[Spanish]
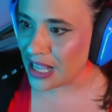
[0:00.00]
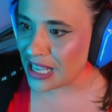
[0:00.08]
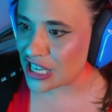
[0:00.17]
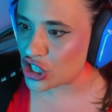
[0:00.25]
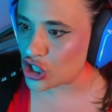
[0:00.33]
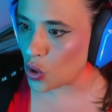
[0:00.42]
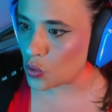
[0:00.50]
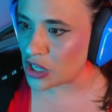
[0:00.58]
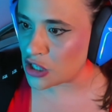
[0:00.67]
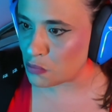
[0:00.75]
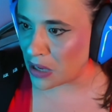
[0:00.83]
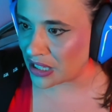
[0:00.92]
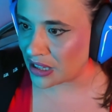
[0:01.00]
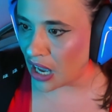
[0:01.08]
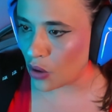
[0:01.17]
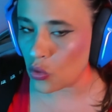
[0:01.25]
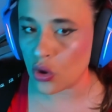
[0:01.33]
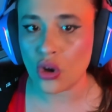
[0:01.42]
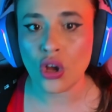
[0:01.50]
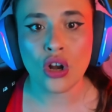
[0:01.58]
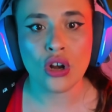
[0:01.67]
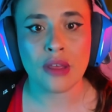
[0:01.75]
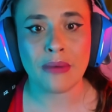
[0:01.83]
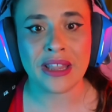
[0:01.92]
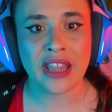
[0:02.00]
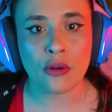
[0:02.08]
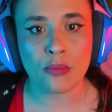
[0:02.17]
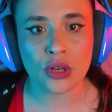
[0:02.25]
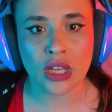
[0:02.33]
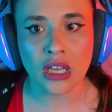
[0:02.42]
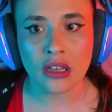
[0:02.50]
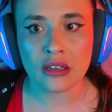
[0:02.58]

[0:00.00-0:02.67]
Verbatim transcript: es todo un espectáculo. ¿Lo demandaron por qué?